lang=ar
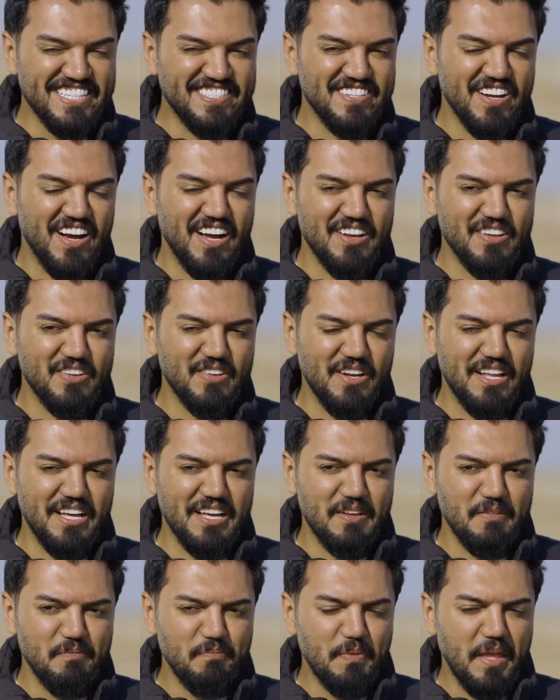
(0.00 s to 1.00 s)
السؤال يقول لك
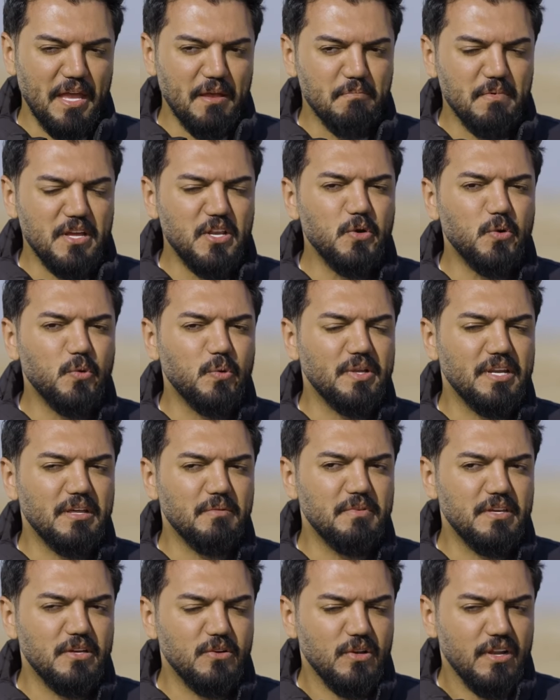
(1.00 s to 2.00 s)
من هو
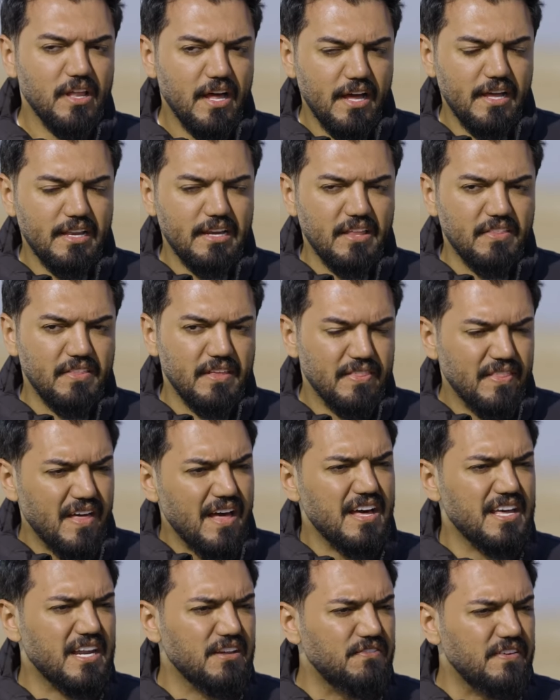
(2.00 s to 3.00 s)
نبي الله الذي
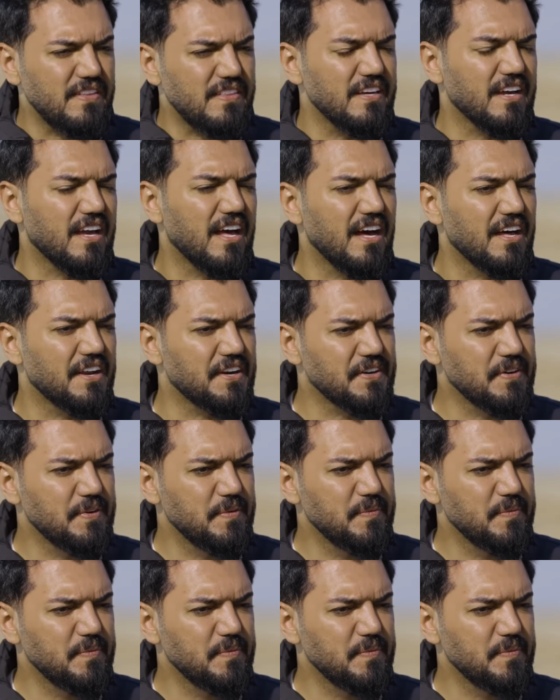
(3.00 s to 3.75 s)
ظهر في ذي قار؟